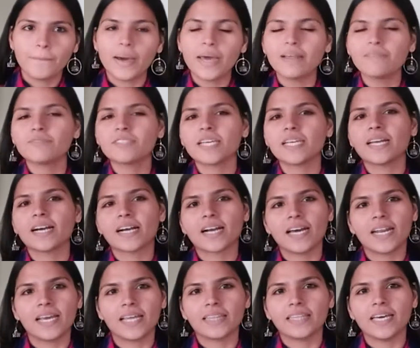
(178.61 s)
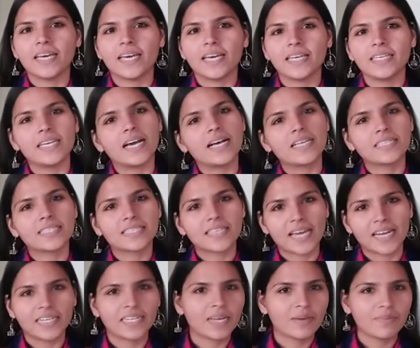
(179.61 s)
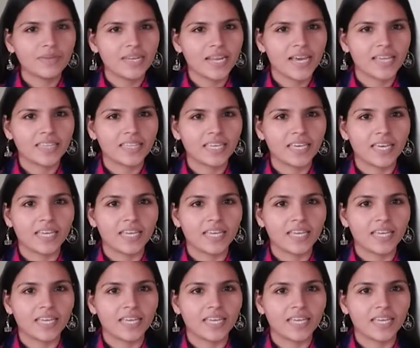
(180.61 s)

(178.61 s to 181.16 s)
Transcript: बर्फ से ढका रहता है यहाँ सेंटा भी रहते